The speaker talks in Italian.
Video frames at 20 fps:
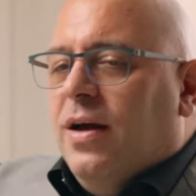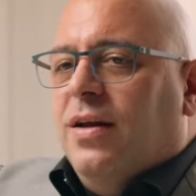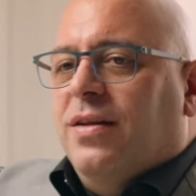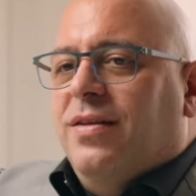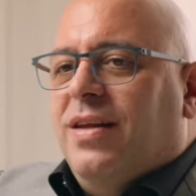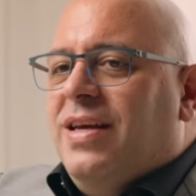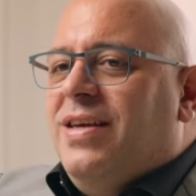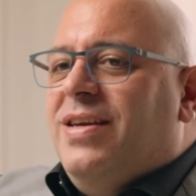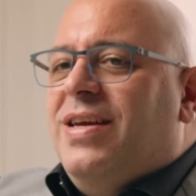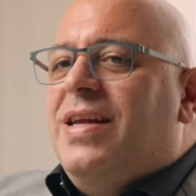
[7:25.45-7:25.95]

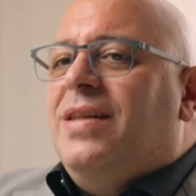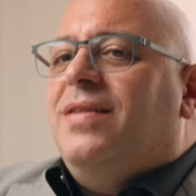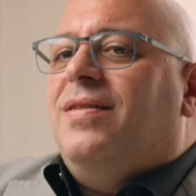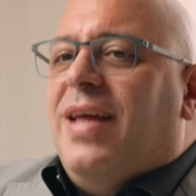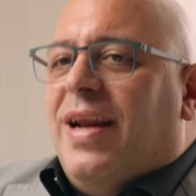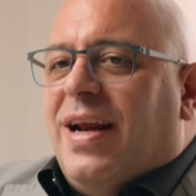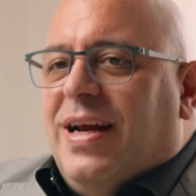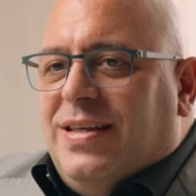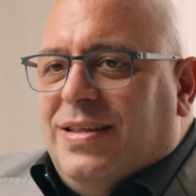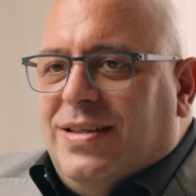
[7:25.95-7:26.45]
degli
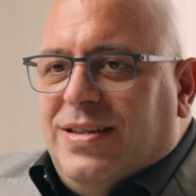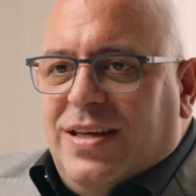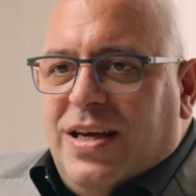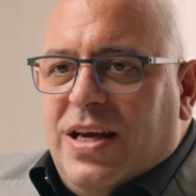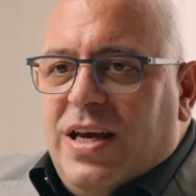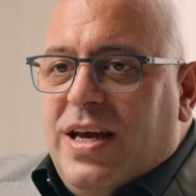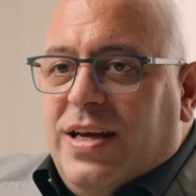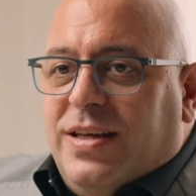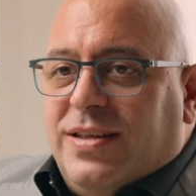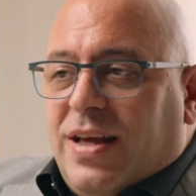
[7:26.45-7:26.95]
interessi,
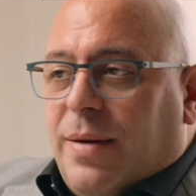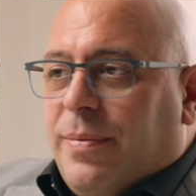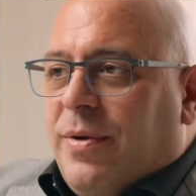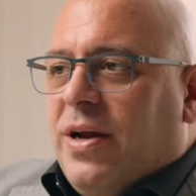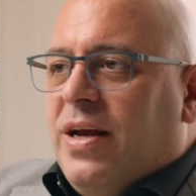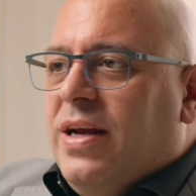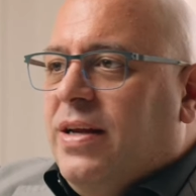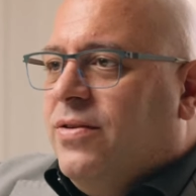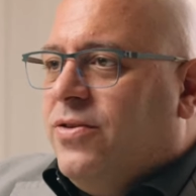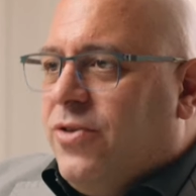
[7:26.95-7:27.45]
I sta per
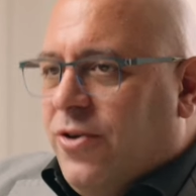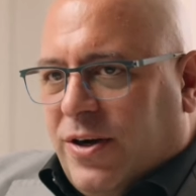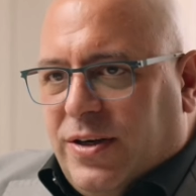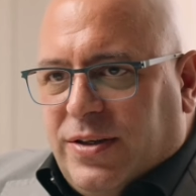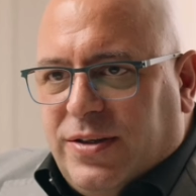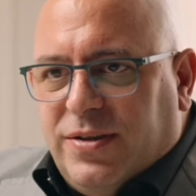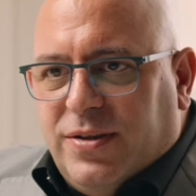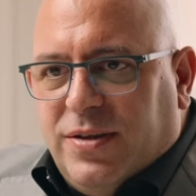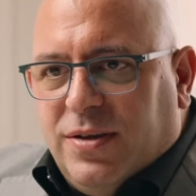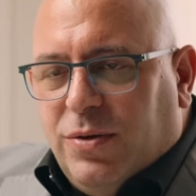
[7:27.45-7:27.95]

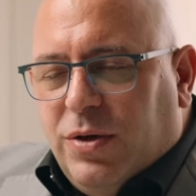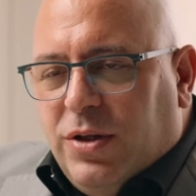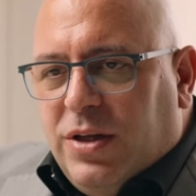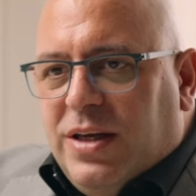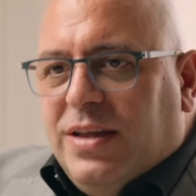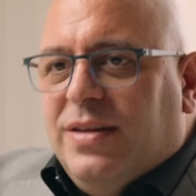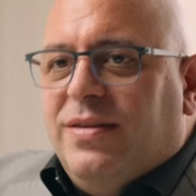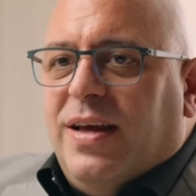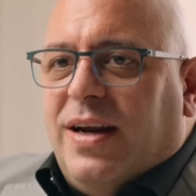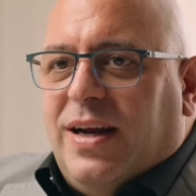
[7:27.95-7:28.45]
interest,
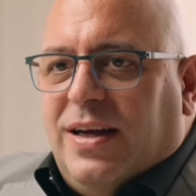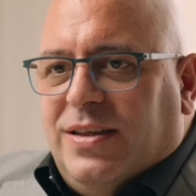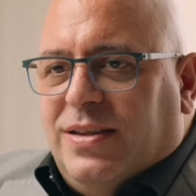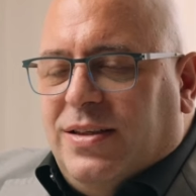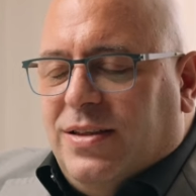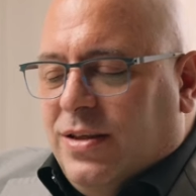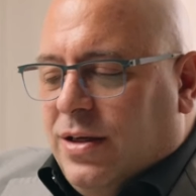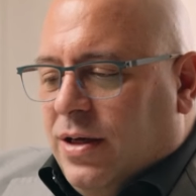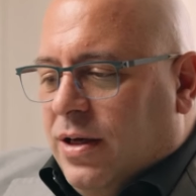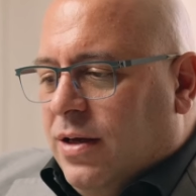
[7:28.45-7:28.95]
quindi
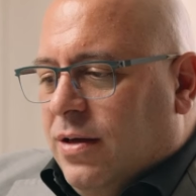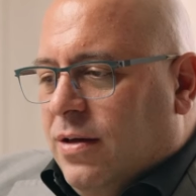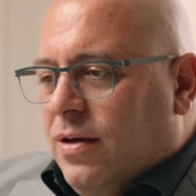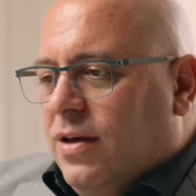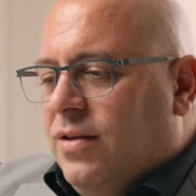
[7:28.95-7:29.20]
interessi,